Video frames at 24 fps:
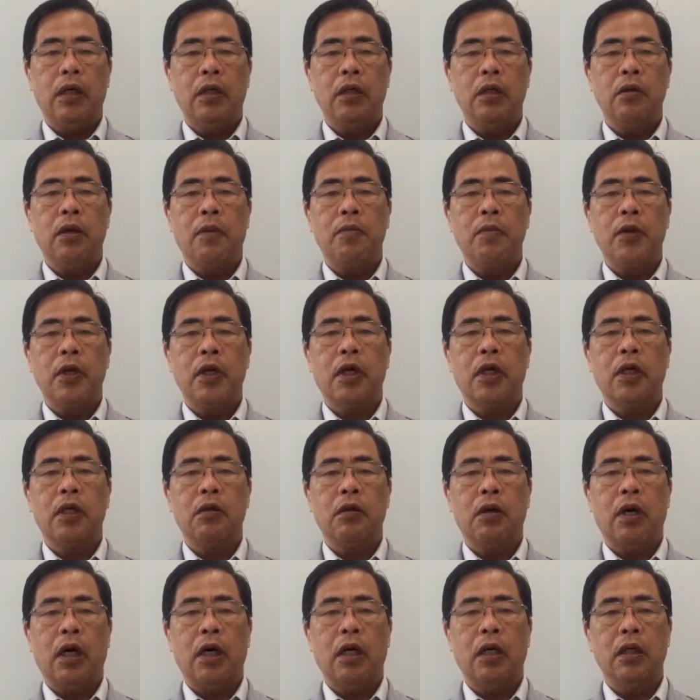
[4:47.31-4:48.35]
あるいはアメリカで
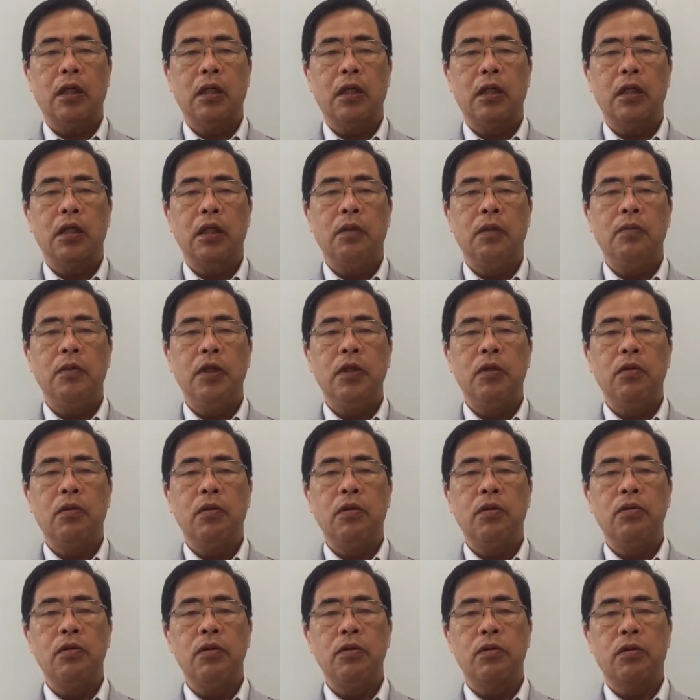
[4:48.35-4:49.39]
は移民の
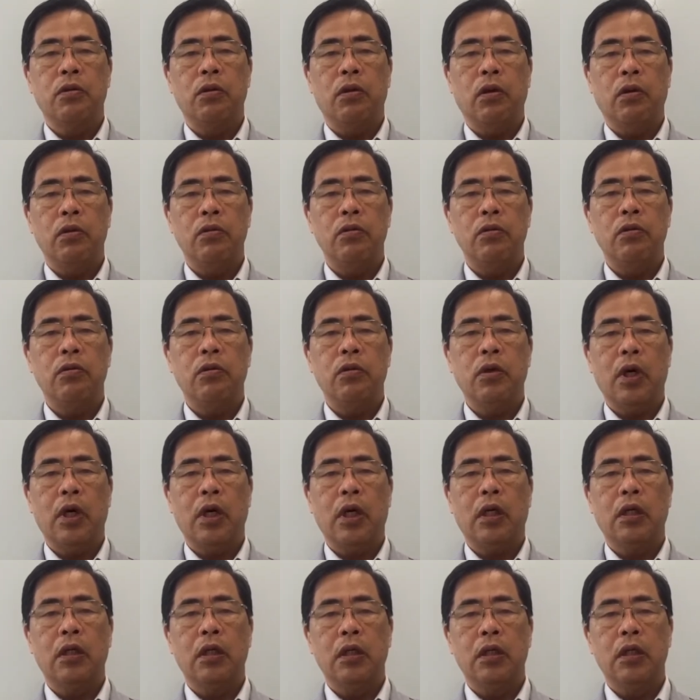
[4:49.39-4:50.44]
流入というの
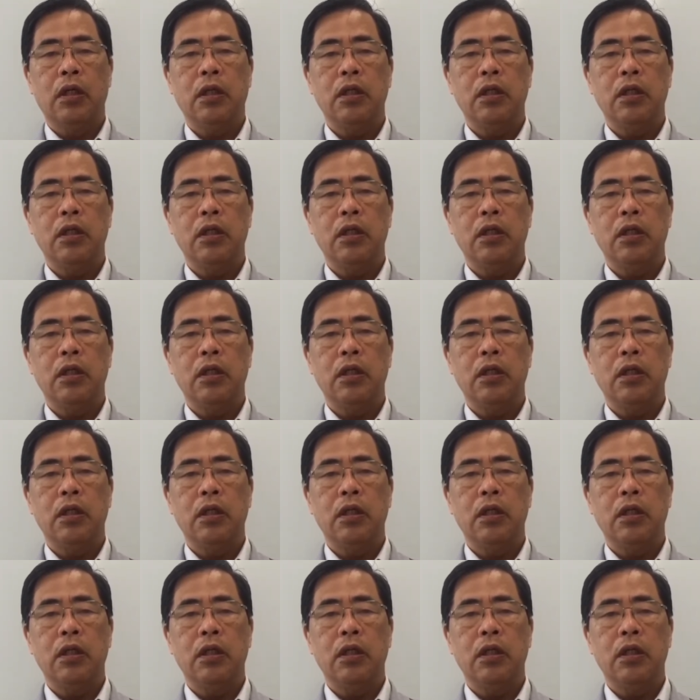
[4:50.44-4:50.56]
が